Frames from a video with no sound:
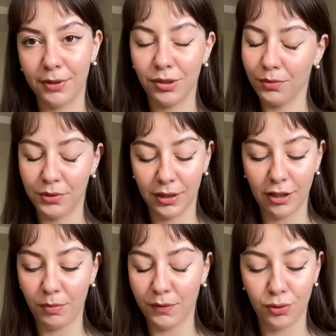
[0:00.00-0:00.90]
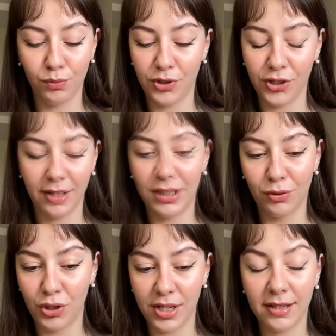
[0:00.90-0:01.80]
поэтому всегда у меня в сумочке
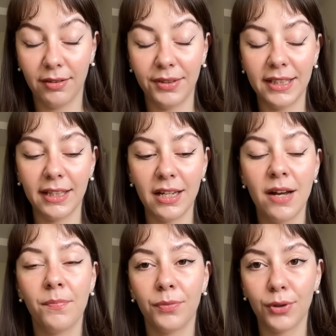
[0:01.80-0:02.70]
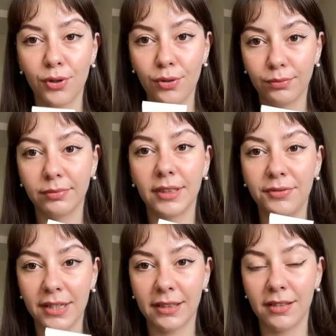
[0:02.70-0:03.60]
матирующие салфетки, но
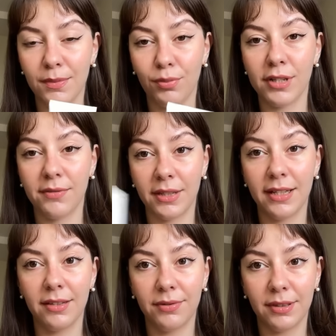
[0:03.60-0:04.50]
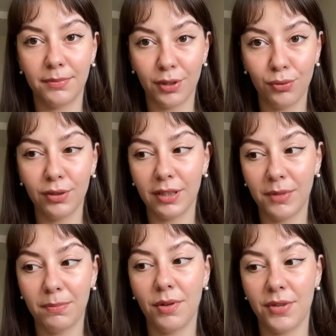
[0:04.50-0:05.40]
эффект от использования этого продукта
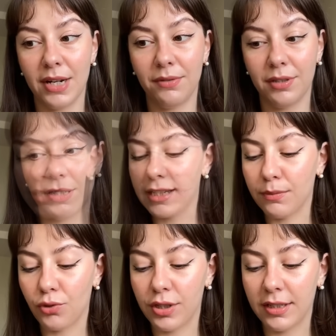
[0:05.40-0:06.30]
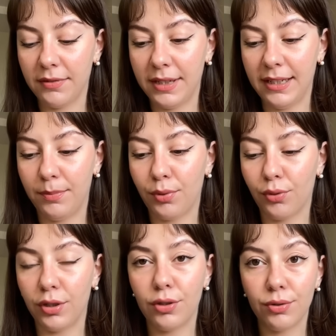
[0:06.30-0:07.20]
мне понравился. Раз мы уже заговорили
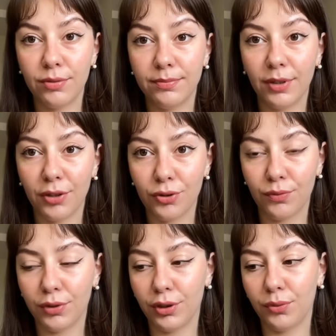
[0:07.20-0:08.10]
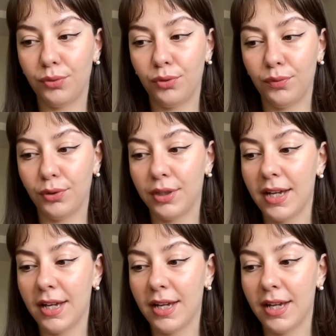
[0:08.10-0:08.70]
про лицо, покажу вот такую вот